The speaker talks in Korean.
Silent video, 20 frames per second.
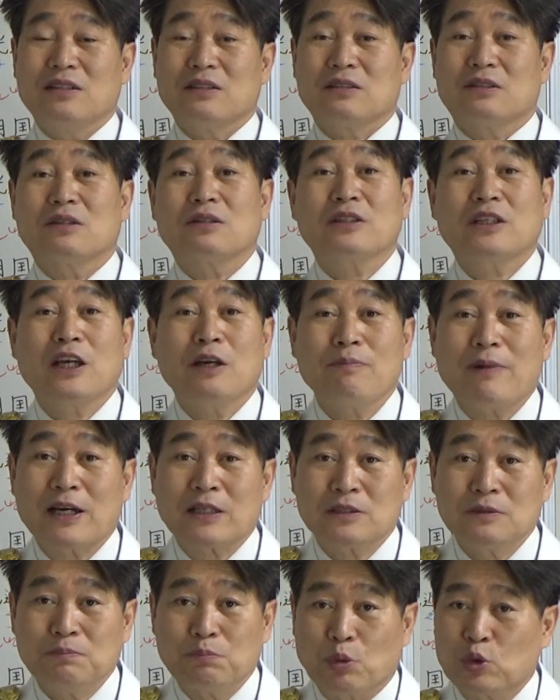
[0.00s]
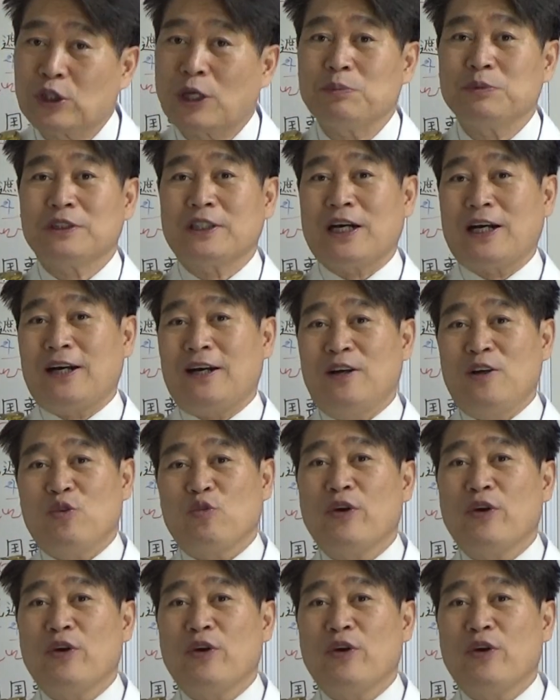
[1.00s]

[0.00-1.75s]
그렇게 말은 못합니다.